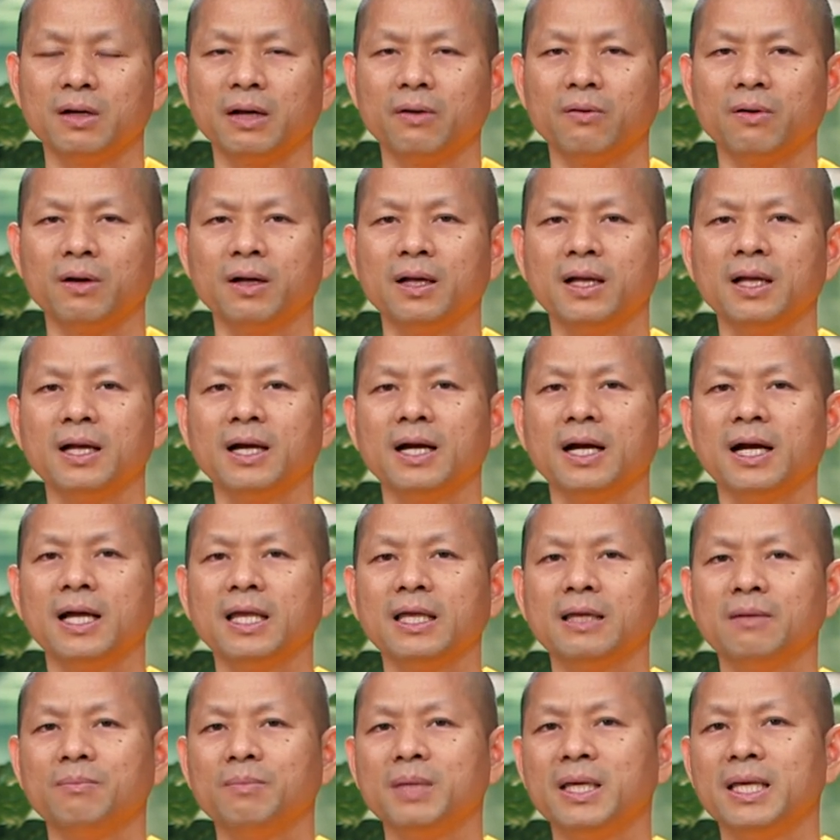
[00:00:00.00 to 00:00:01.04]
เราให้
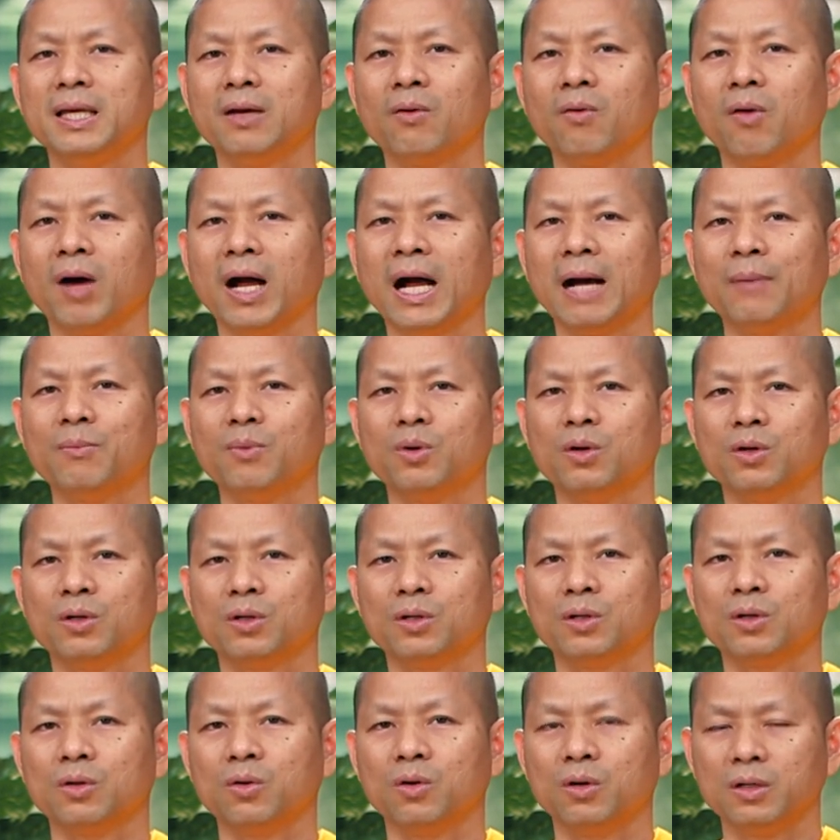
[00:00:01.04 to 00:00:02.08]
มีความอด
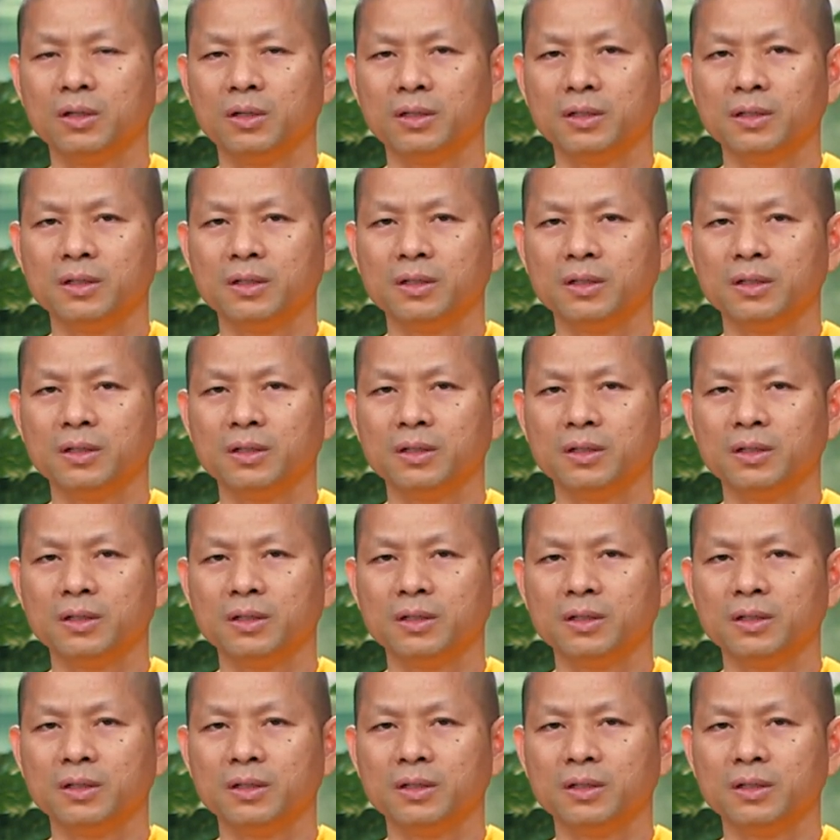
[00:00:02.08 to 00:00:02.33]
ทน